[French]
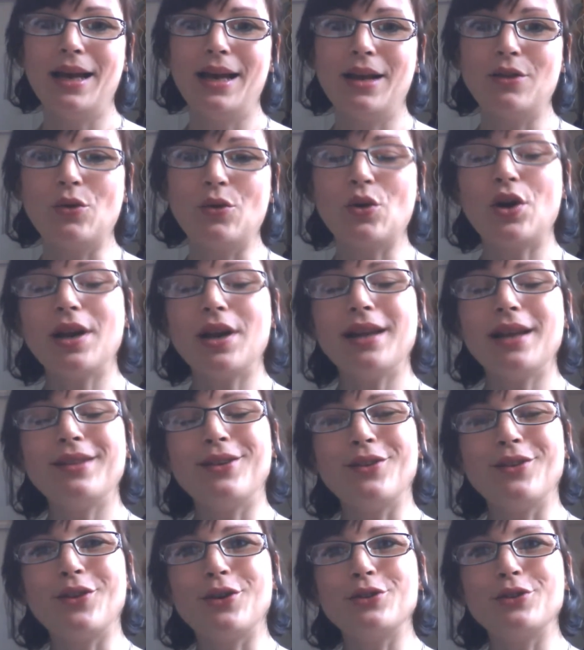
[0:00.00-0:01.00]
Donc en
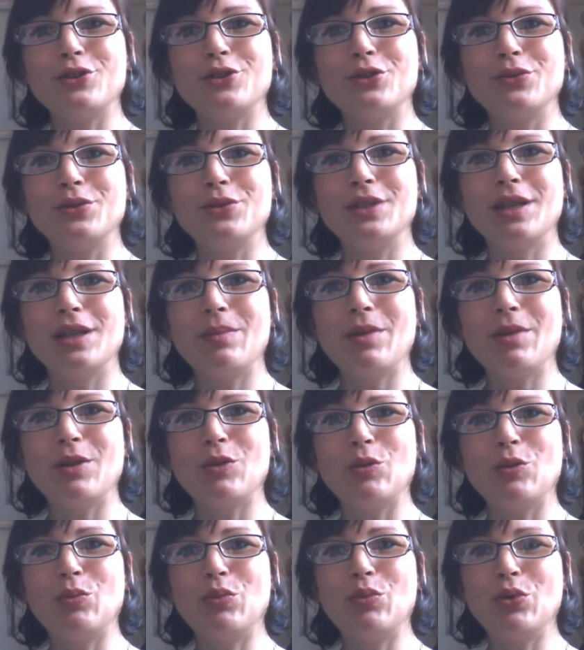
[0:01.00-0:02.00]
attendant, je vous dis à
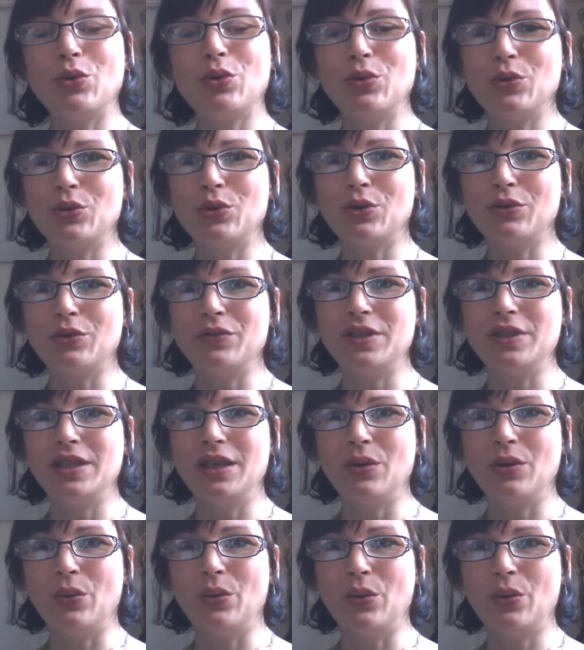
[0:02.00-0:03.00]
bientôt pour une autre
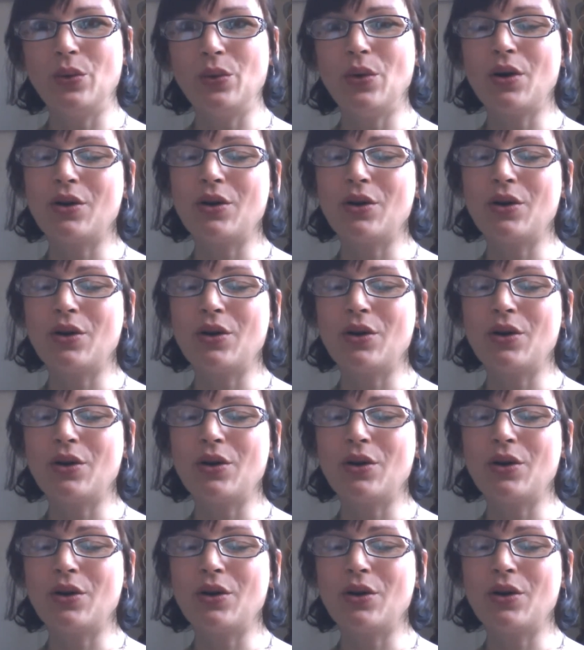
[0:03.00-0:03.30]
vidéo.